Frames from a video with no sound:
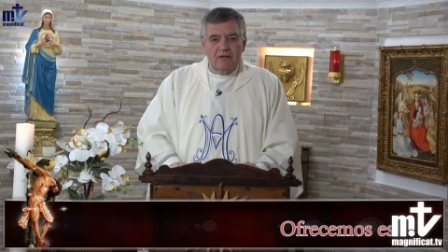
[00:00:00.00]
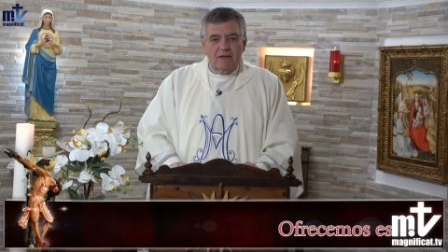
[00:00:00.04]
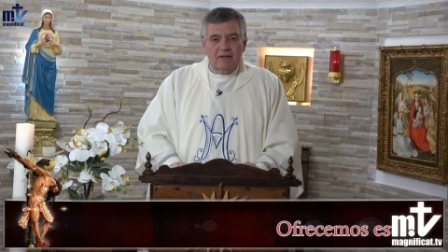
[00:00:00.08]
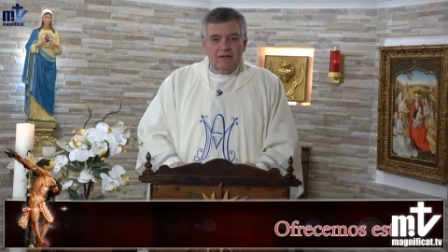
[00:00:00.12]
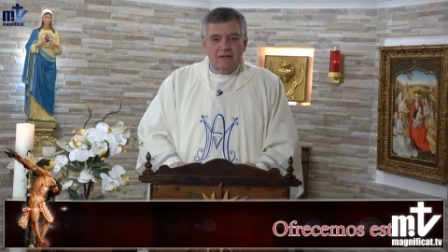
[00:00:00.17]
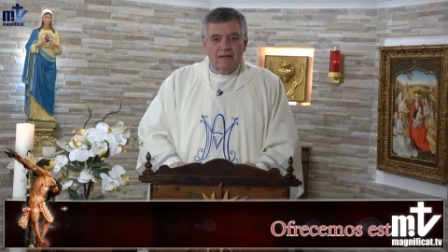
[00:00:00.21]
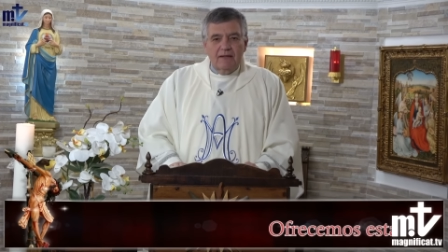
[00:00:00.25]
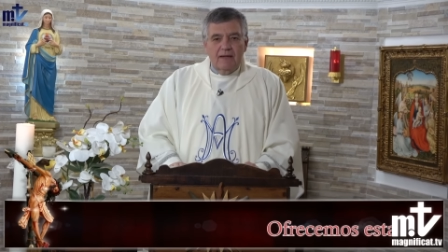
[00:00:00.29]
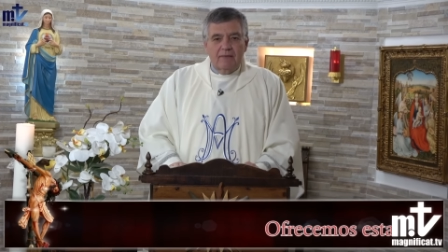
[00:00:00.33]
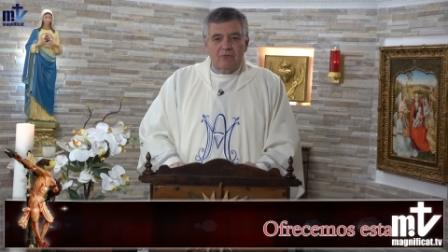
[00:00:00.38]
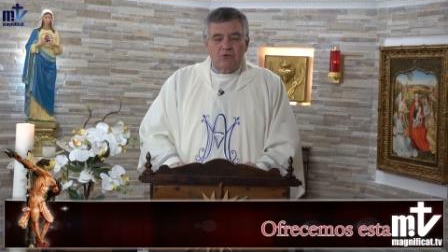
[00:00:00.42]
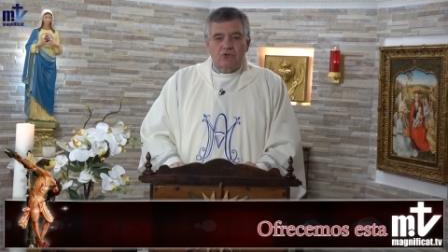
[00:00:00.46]

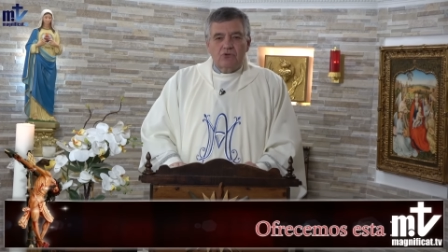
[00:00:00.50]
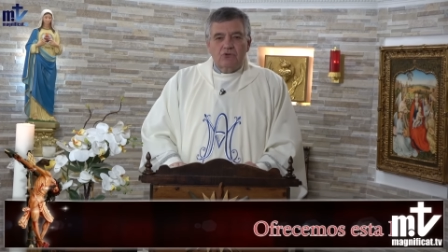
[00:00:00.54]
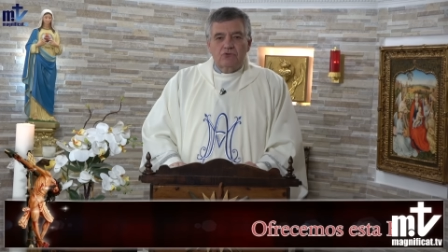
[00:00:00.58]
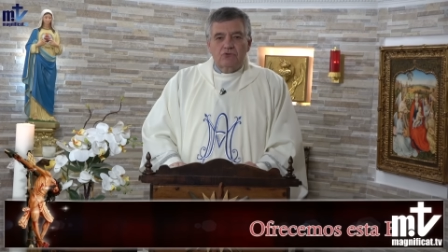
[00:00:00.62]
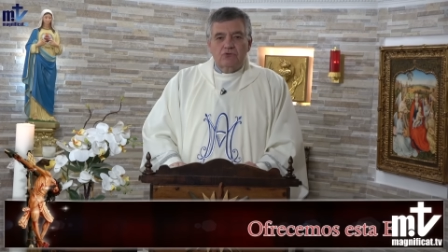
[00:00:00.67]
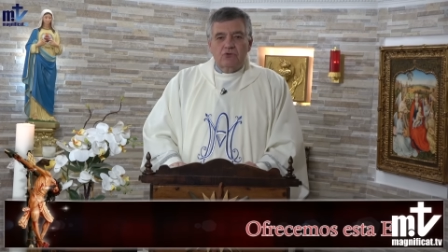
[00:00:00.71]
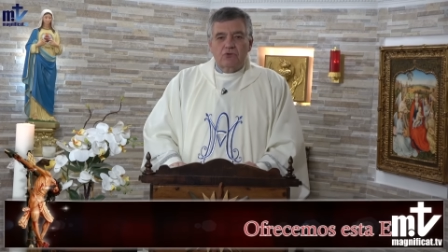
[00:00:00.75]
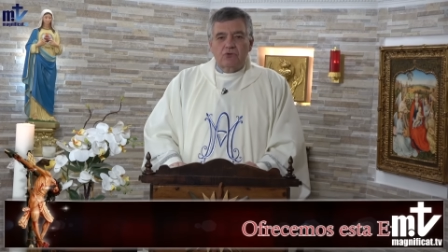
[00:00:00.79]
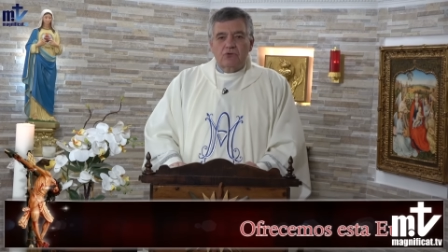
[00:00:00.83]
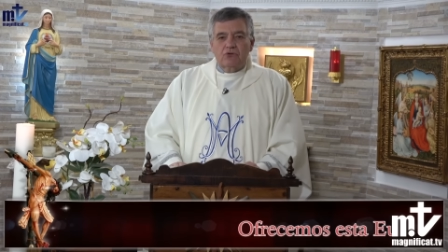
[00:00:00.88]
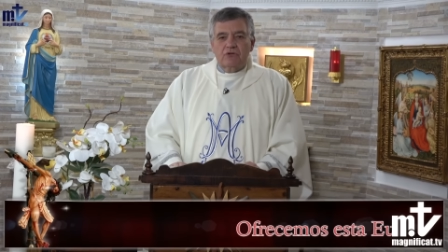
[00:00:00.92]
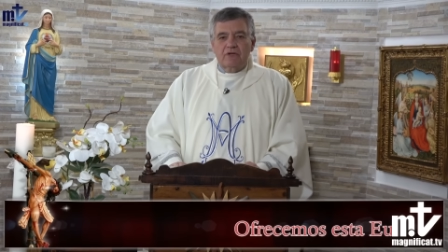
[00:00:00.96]
y a
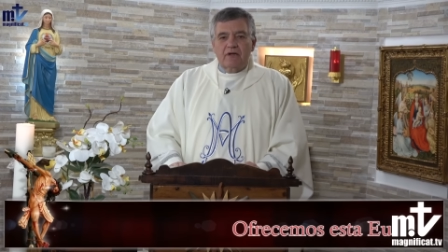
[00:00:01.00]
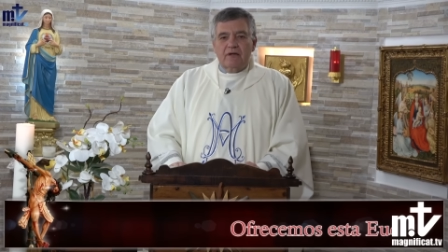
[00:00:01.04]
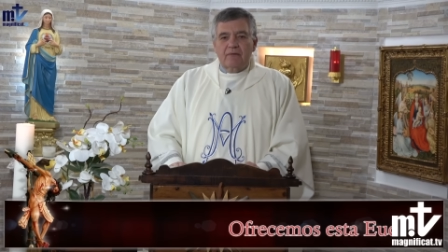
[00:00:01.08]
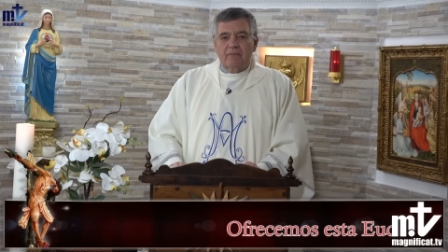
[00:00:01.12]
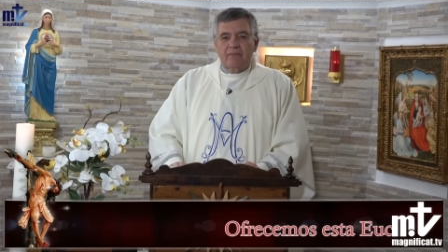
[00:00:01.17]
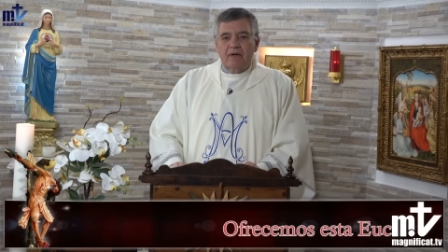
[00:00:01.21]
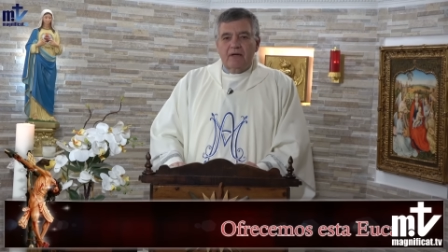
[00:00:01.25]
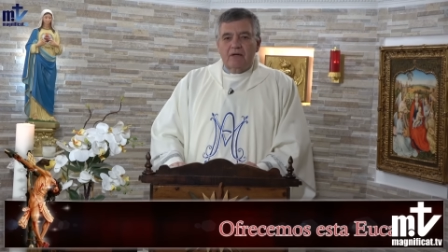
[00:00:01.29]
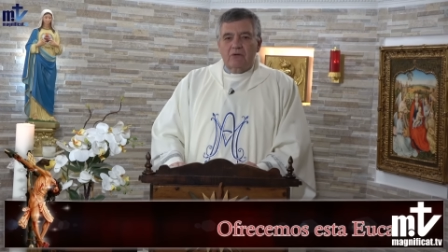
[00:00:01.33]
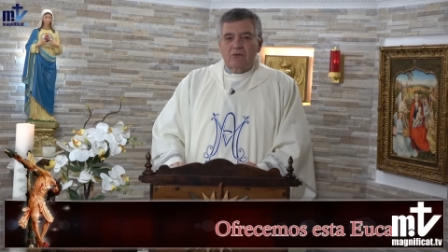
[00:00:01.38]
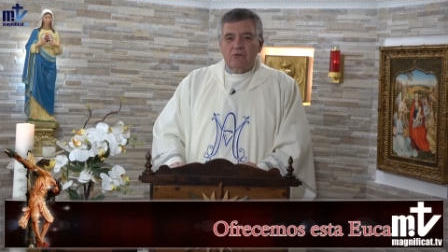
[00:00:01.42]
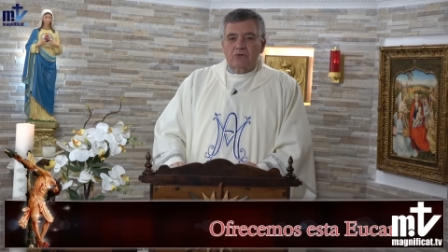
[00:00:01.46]
vosotros,
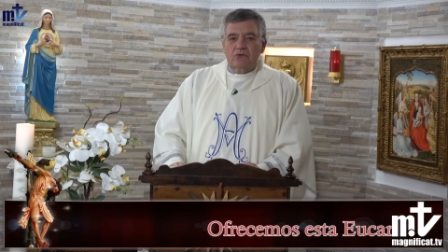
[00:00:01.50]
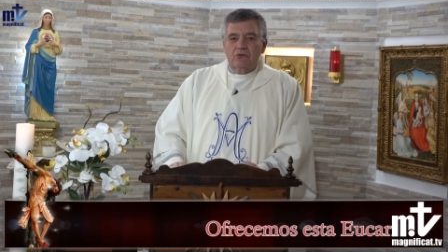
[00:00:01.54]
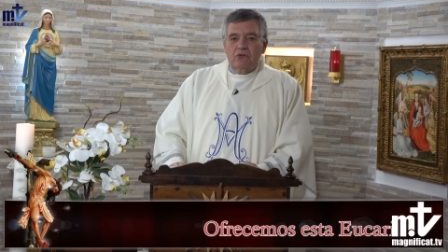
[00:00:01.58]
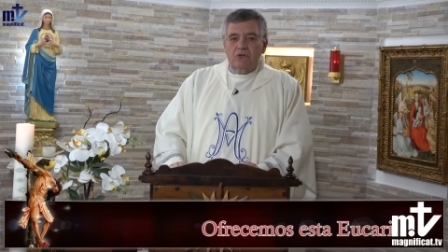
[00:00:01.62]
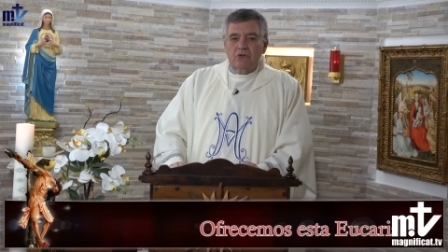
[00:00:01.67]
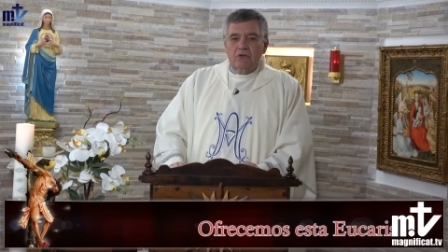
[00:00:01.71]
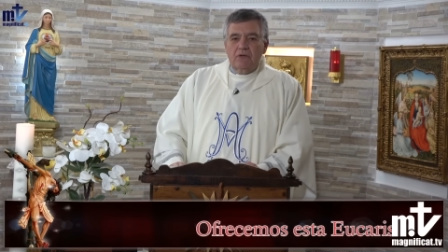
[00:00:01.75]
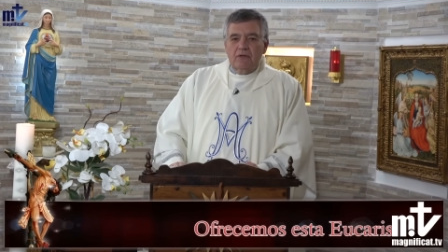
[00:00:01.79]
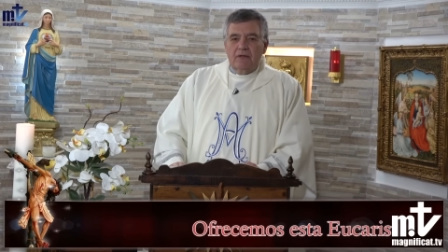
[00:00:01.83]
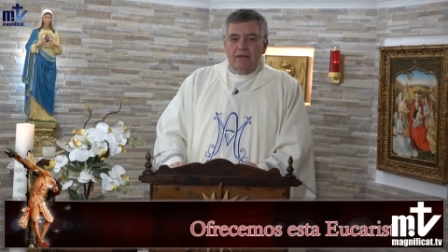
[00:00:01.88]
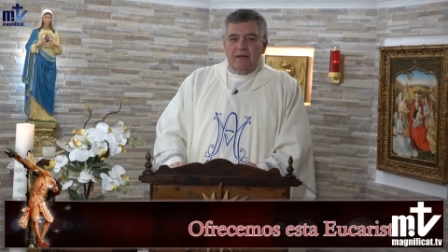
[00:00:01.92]
hermanos,